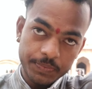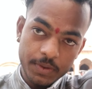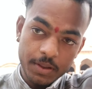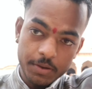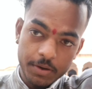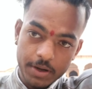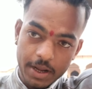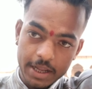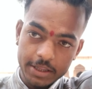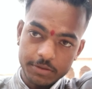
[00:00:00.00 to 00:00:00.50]

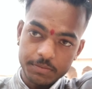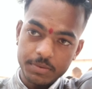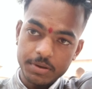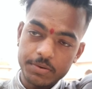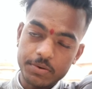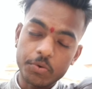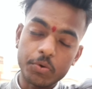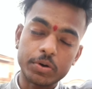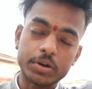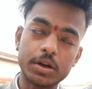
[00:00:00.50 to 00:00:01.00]
रात में
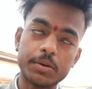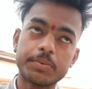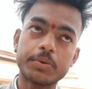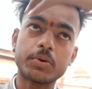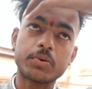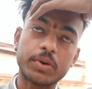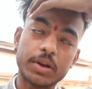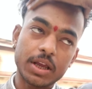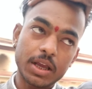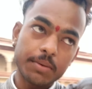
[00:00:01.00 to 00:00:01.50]
होटल पे
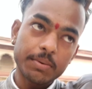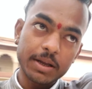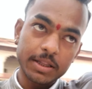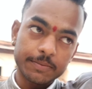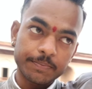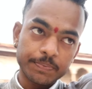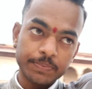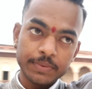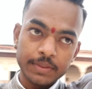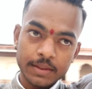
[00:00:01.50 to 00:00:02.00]
रुकने के बाद
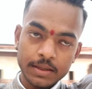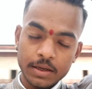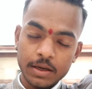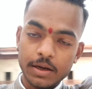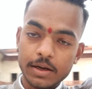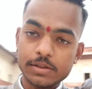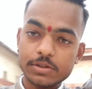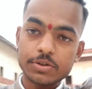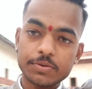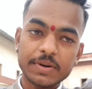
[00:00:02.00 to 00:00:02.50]

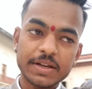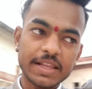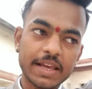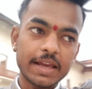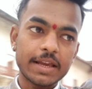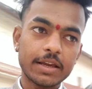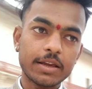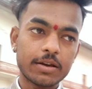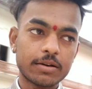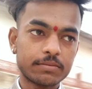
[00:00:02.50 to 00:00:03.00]
कल सुबह
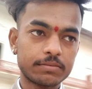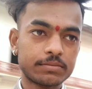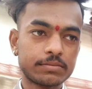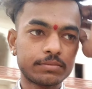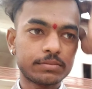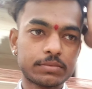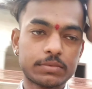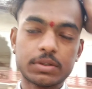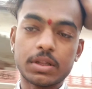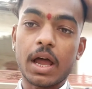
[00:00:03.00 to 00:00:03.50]
जाएंगे हम
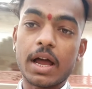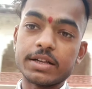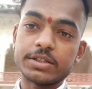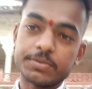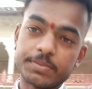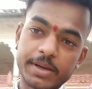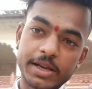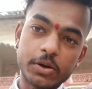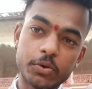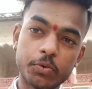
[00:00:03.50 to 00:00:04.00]

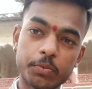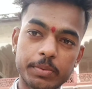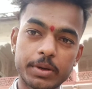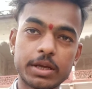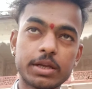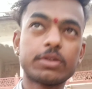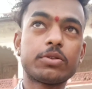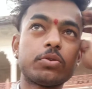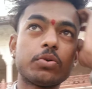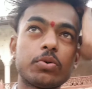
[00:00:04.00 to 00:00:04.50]
ताजमहल घूमने
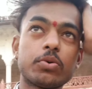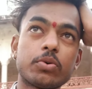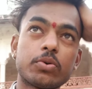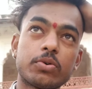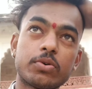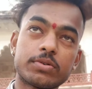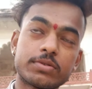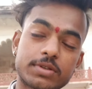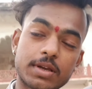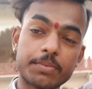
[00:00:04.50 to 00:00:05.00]
तो
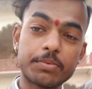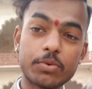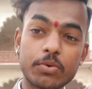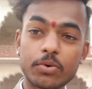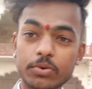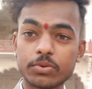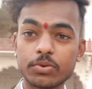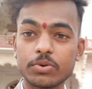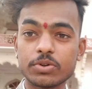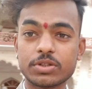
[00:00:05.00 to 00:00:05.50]
सब
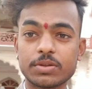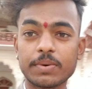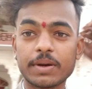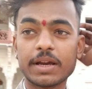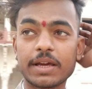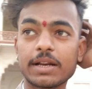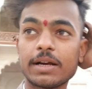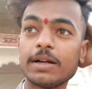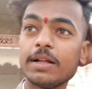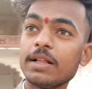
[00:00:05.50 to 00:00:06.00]
लोग दोस्त
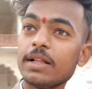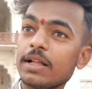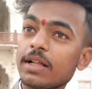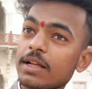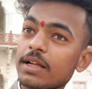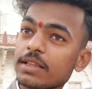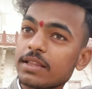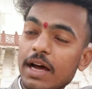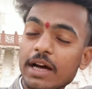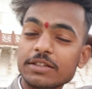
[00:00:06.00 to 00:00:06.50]
वगैरह
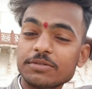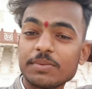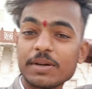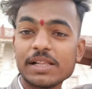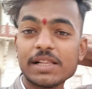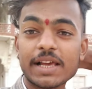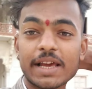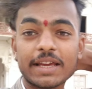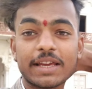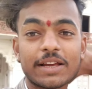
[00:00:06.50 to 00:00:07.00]
ताजमहल
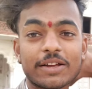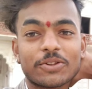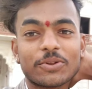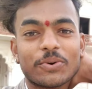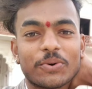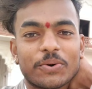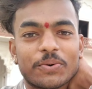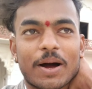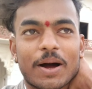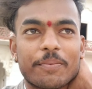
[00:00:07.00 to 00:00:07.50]
जाएंगे तो
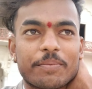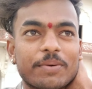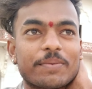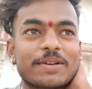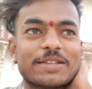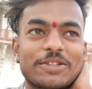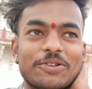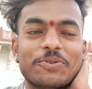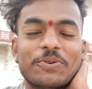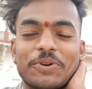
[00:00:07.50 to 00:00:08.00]
वहाँ पे
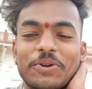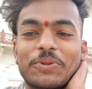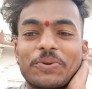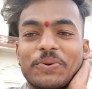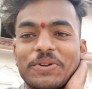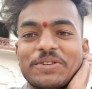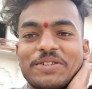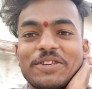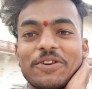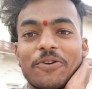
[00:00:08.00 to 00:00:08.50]
मस्ती होगी
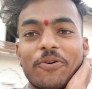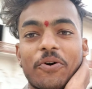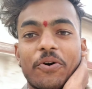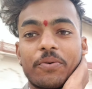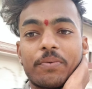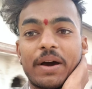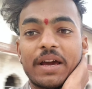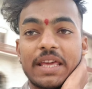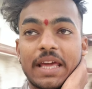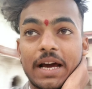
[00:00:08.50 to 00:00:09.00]
थोड़ी सी और
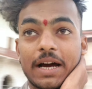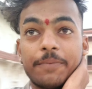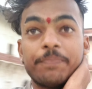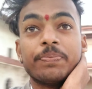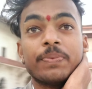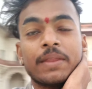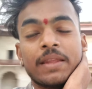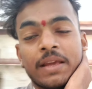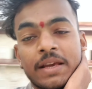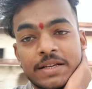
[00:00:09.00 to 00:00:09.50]
भाई यहाँ
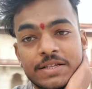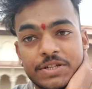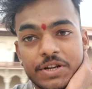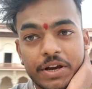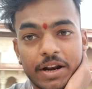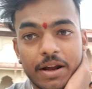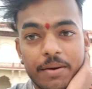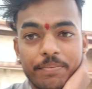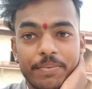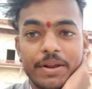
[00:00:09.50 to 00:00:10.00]

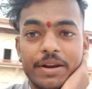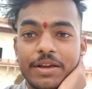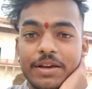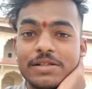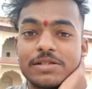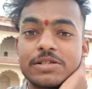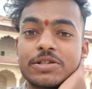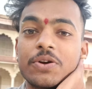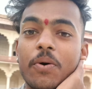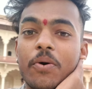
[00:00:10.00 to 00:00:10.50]
इंस्टाग्राम पे
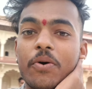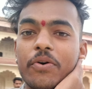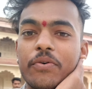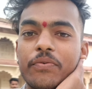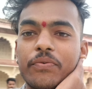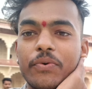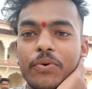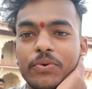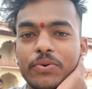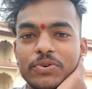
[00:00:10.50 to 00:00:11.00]
रील्स और
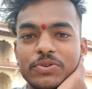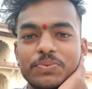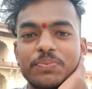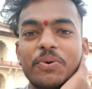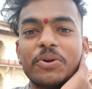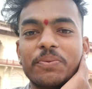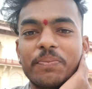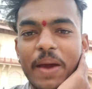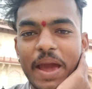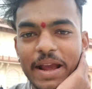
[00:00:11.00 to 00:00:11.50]
फोटोज़
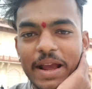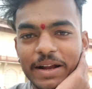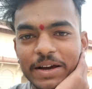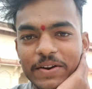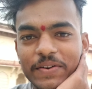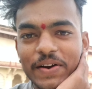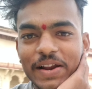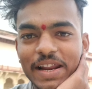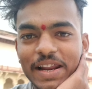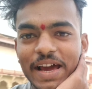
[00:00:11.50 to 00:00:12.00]
बहुत भयंकर
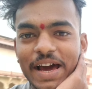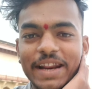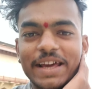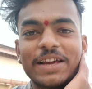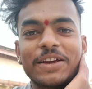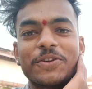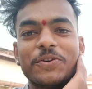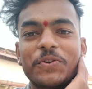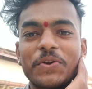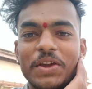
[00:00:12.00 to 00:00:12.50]
वाले आ रहे हैं
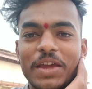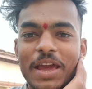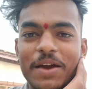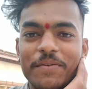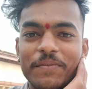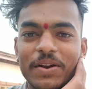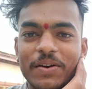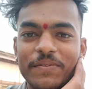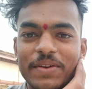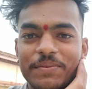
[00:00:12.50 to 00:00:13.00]
क्योंकि
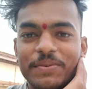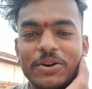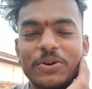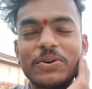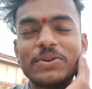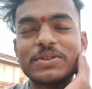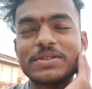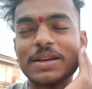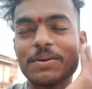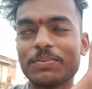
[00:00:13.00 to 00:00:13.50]
कैमरा वैमरा
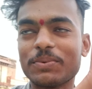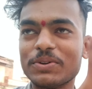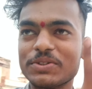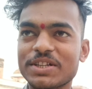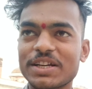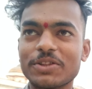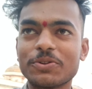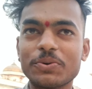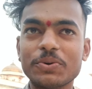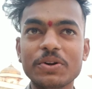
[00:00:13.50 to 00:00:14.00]
और सब कुछ
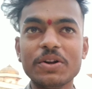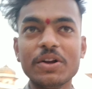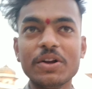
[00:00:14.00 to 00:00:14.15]
है तो